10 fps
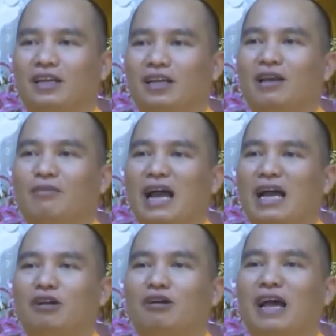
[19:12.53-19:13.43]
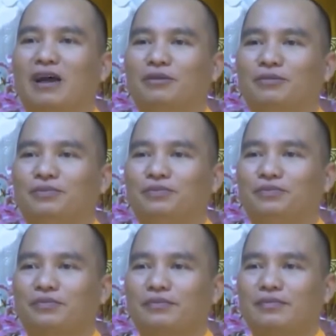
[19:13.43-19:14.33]
thế là bà ấy cho vào
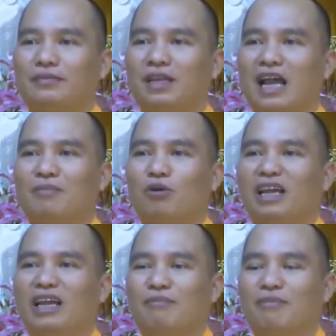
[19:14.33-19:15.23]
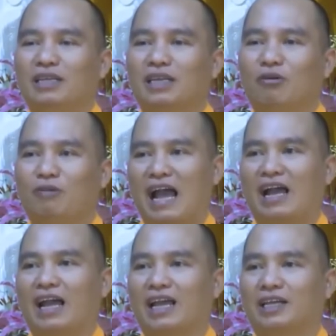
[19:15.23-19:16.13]
24 25 26 3
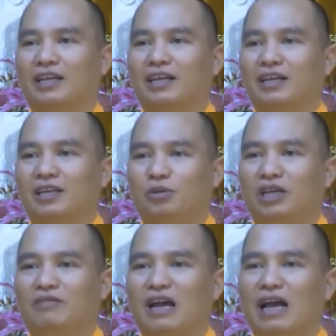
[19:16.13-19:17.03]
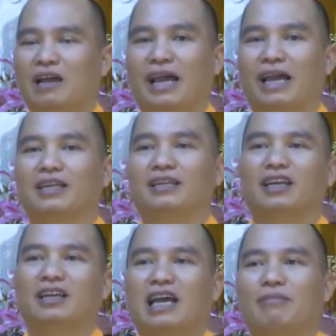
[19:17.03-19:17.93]
ngày chuyển vào 27
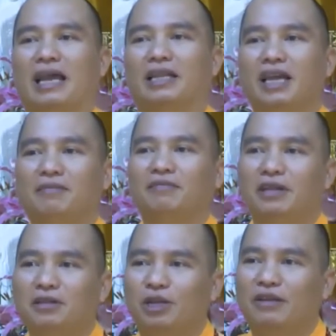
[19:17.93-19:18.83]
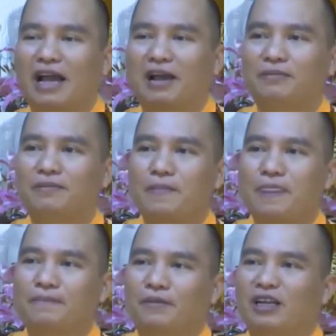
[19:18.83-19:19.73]
tận 27 Tết vẫn chuyển vào
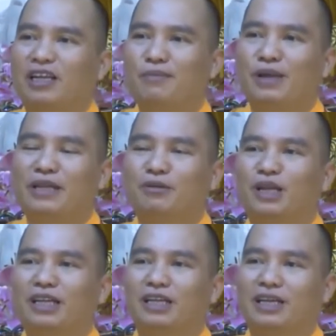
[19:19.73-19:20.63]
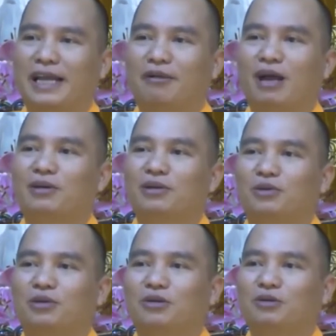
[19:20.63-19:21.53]
cho nên năm nay chúng ta thấy cảnh quan của
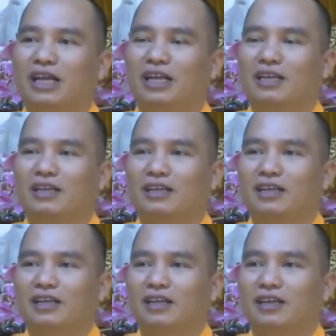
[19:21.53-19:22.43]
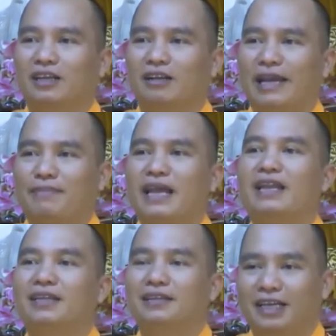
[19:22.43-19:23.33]
chùa chúng ta thì nó đẹp nhanh
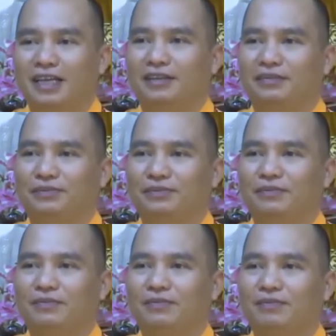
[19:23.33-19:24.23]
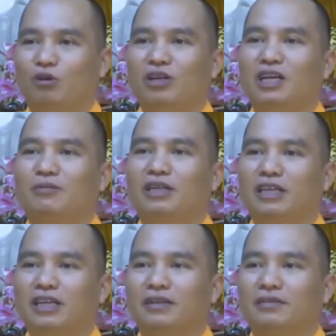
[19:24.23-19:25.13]
lại như thế mỗi nơi một tí